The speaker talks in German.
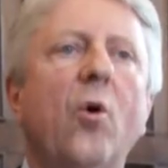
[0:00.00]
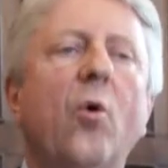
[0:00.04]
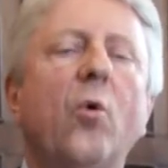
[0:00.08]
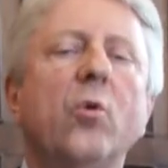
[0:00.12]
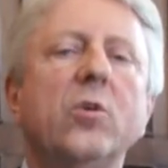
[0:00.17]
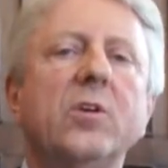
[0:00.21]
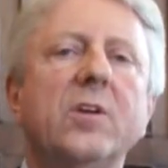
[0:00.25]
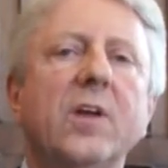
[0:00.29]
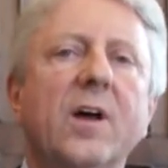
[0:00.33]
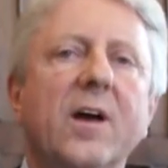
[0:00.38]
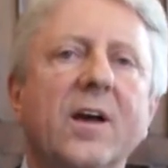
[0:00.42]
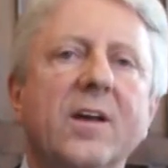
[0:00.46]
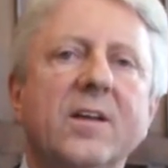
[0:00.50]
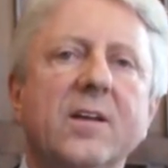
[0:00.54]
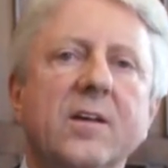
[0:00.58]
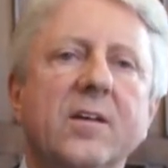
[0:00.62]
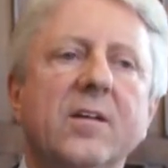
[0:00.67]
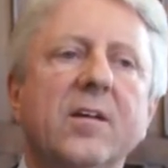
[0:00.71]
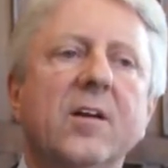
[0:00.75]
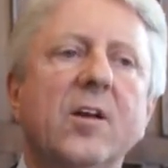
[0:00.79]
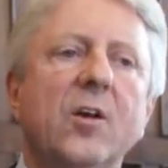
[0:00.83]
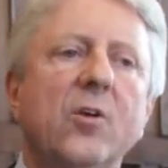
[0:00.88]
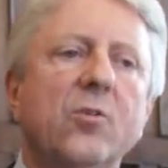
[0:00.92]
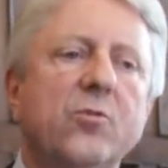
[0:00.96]
Und
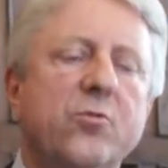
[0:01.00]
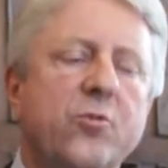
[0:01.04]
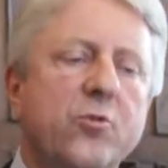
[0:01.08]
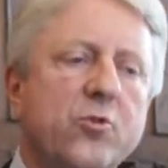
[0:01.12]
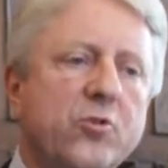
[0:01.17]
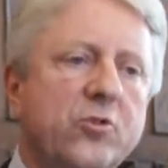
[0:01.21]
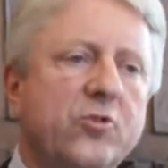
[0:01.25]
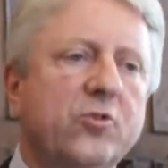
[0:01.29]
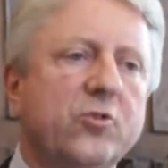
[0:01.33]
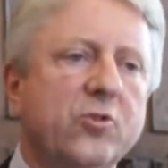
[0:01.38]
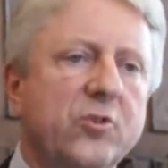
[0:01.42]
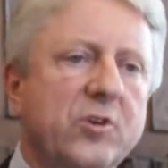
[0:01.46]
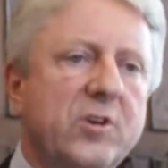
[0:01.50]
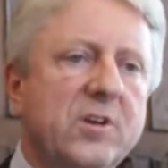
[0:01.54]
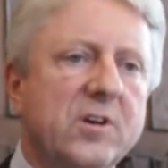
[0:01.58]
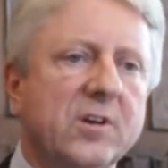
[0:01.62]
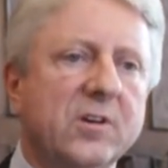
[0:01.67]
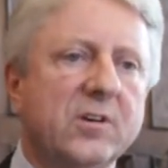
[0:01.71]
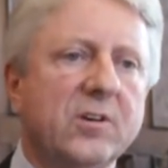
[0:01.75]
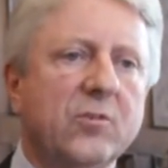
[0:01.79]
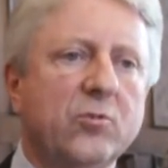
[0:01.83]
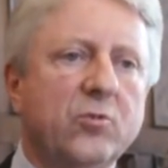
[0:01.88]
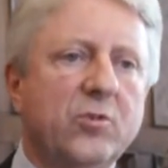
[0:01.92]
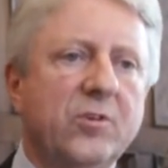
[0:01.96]
eine
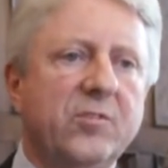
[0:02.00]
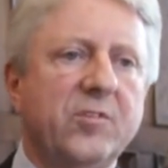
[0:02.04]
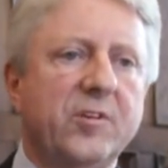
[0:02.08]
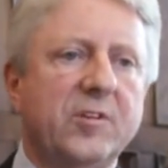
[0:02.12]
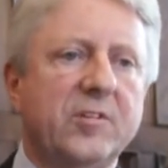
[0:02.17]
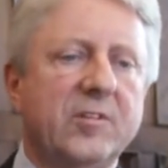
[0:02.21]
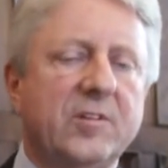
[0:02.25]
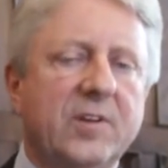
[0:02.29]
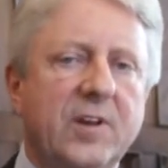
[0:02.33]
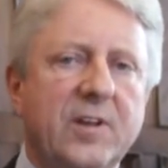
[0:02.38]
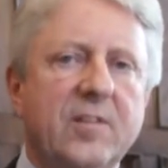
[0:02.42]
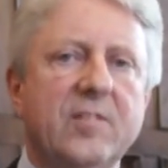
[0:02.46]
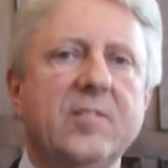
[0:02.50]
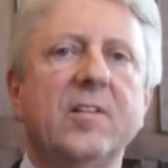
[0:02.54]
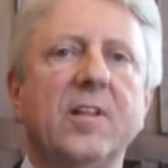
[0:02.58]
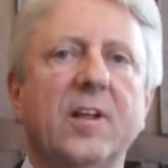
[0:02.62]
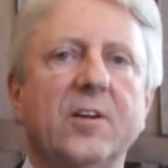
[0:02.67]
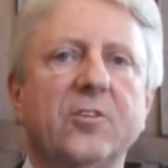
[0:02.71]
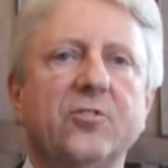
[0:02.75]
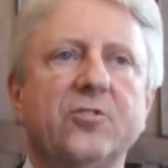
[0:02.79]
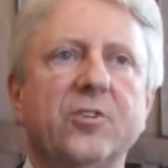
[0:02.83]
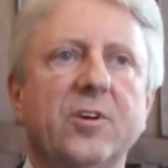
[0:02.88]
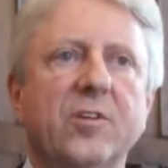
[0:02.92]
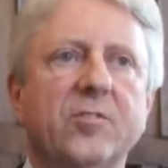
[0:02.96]
funktionierende
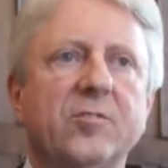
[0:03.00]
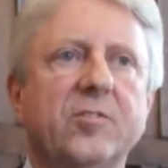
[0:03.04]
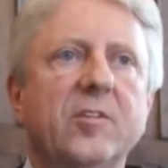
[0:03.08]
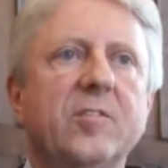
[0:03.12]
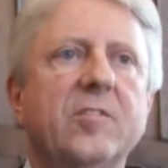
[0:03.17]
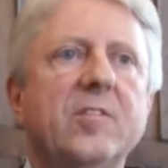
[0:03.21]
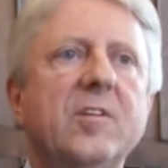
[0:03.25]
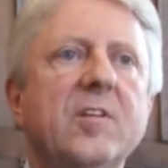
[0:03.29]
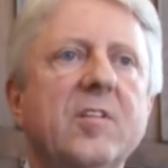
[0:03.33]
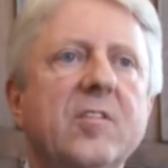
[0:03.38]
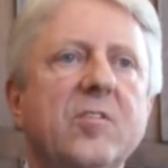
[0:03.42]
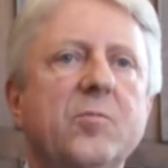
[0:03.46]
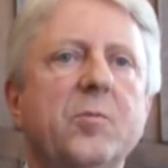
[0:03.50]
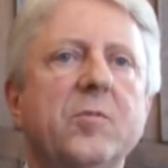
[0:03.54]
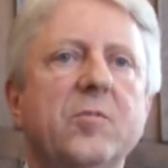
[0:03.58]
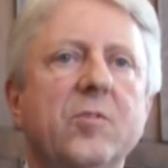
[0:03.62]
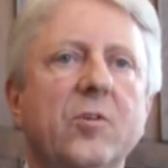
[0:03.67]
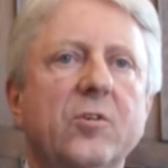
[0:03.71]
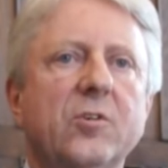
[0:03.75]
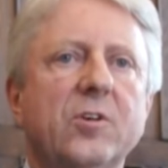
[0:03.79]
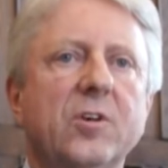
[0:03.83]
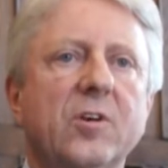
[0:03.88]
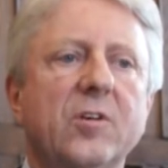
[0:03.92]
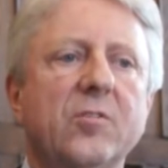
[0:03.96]
Universitätslandschaft ist
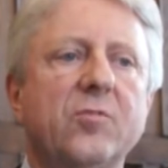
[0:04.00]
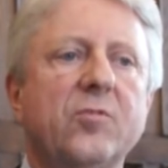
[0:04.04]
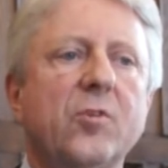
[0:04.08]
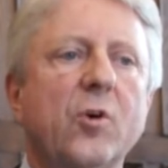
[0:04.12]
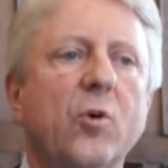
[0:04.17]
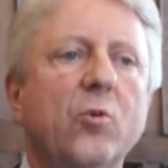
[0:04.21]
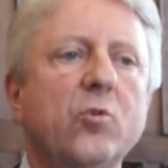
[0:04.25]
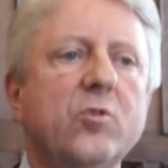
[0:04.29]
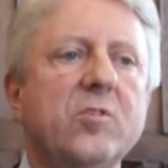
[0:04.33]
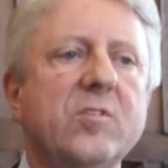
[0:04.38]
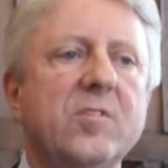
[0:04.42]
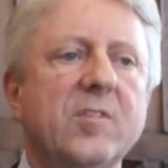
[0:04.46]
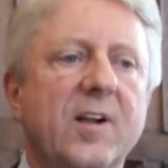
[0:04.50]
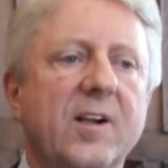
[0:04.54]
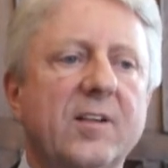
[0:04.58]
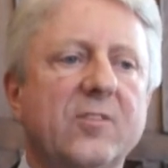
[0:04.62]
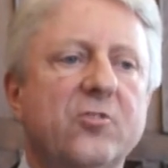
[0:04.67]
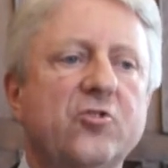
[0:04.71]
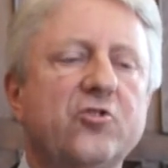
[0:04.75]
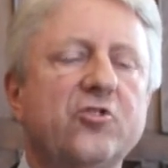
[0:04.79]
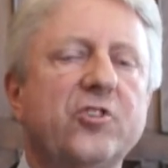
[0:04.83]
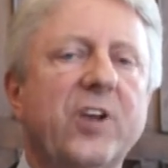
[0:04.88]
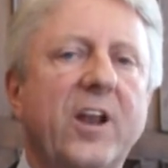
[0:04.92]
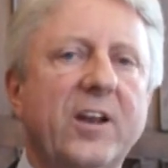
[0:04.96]
insbesondere für uns
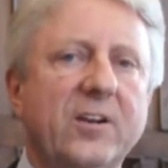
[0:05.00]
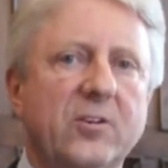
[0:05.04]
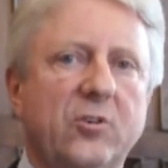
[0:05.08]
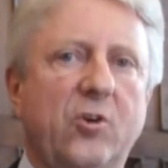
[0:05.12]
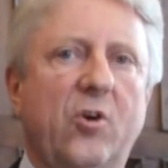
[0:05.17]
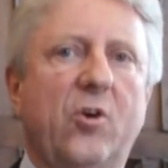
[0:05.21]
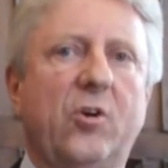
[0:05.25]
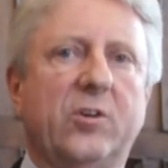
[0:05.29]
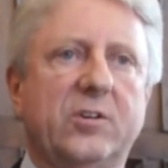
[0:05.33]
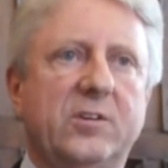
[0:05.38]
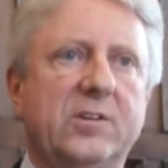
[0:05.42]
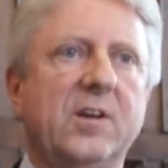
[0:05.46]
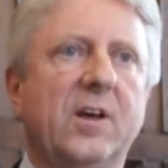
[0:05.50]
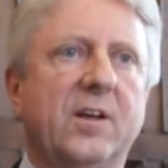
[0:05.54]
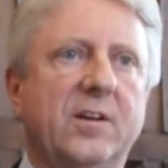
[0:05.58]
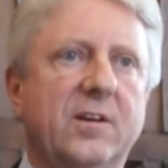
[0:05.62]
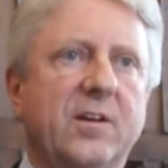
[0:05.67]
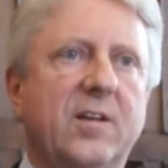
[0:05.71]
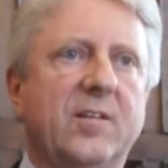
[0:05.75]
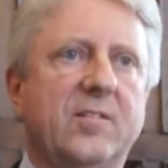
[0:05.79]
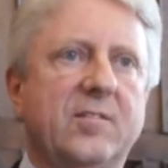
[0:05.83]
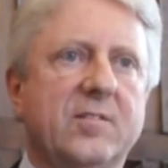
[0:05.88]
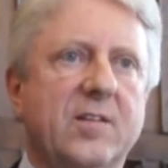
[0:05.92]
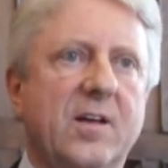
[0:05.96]
als Standort hier
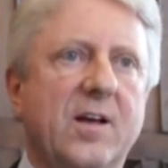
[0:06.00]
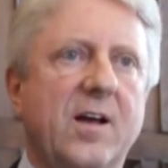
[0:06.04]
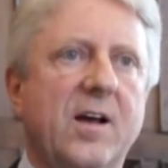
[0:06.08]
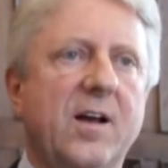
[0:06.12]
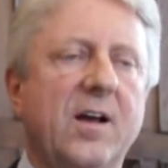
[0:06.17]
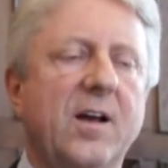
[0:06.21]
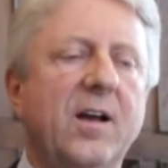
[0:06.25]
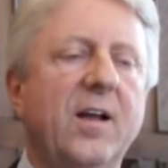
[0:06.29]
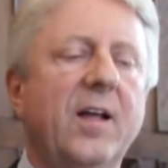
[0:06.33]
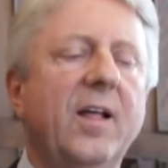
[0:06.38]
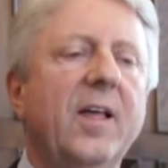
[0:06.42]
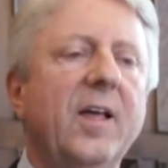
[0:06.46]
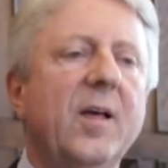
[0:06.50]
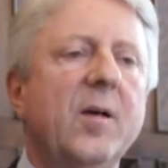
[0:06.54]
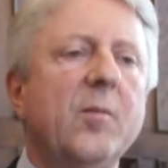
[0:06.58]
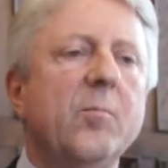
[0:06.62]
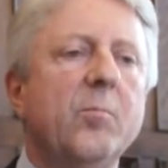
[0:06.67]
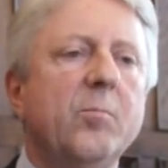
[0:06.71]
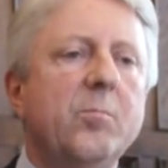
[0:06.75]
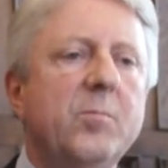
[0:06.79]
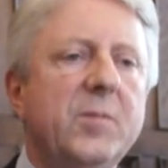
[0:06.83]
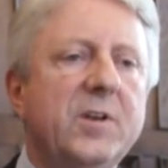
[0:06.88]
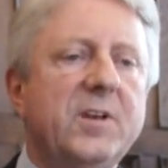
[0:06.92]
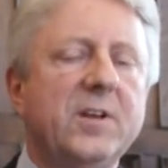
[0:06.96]
an der Saar
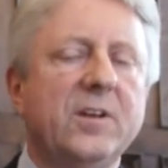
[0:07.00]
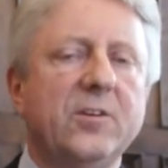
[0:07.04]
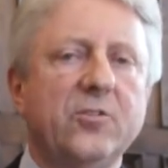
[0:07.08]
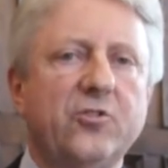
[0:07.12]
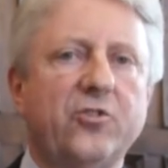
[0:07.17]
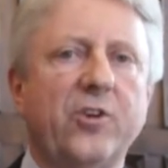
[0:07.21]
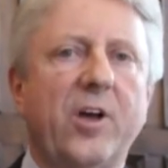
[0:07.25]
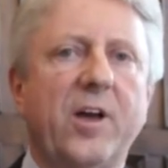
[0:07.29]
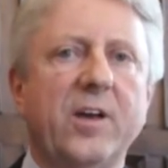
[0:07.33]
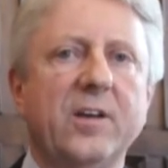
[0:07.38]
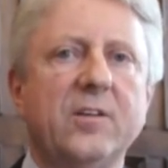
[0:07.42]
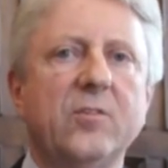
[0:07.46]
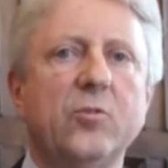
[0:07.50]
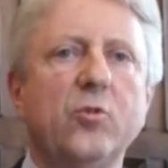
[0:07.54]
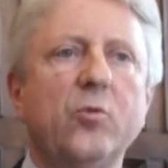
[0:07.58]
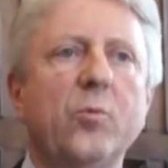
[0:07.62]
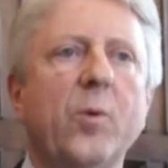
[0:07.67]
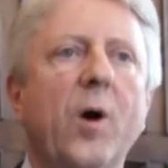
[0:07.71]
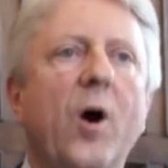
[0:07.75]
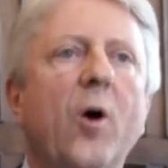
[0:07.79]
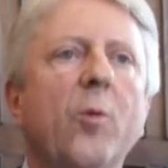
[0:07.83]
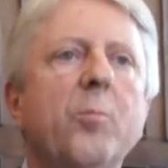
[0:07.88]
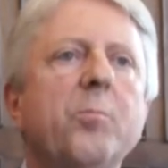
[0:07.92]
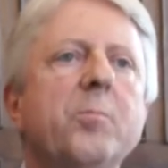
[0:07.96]
mitentscheidend,
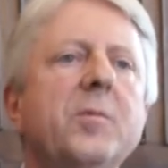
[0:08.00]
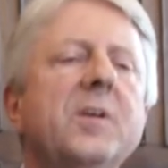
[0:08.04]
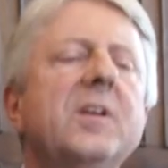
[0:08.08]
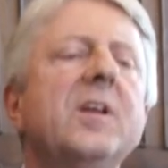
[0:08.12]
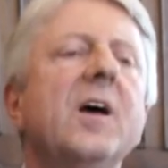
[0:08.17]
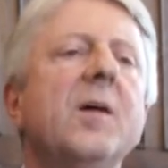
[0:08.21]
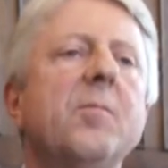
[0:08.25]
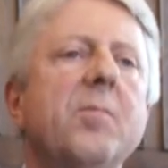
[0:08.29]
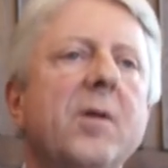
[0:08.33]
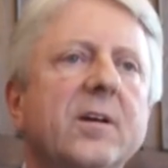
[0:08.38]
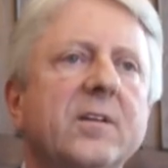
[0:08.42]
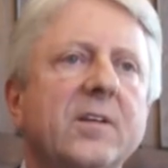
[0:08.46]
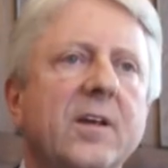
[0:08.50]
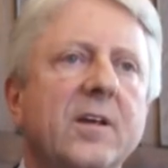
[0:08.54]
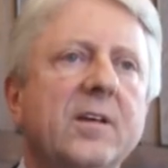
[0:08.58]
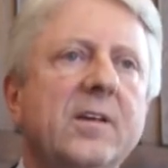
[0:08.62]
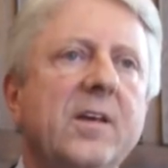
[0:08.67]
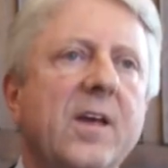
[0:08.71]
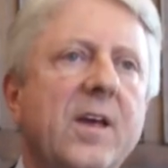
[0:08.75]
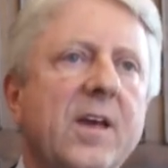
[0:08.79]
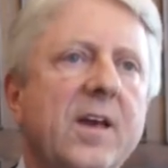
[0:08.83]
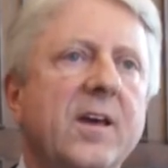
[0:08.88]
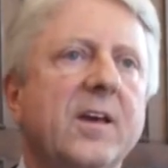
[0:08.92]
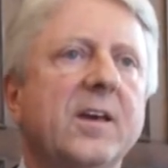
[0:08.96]
überhaupt Mitarbeiter
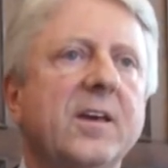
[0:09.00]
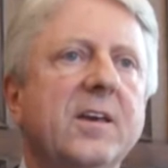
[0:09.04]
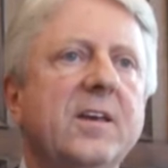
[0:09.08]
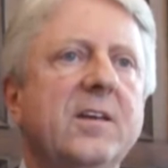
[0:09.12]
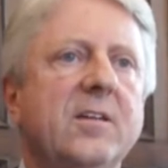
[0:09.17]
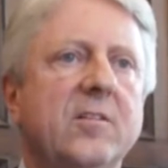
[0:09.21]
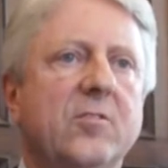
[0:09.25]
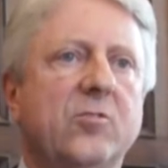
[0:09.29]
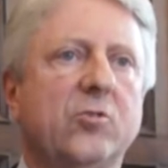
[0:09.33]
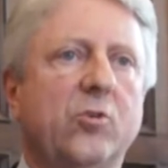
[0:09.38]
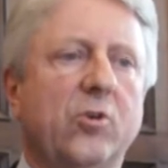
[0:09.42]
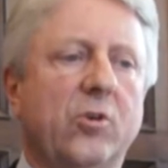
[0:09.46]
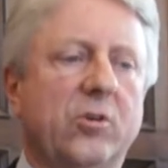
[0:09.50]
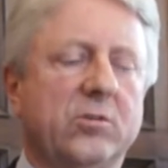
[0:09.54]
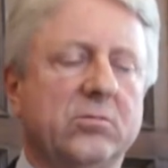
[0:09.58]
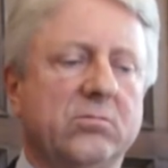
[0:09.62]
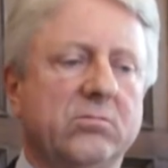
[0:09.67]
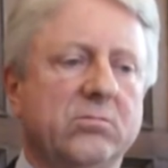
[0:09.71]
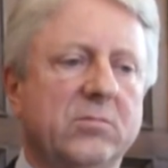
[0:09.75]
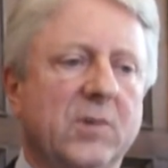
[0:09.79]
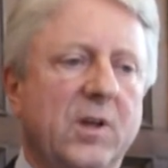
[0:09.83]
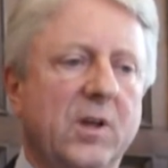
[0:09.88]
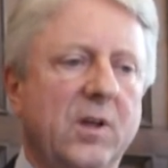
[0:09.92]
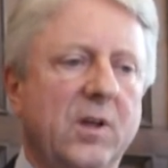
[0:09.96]
hierher kriegen zu können.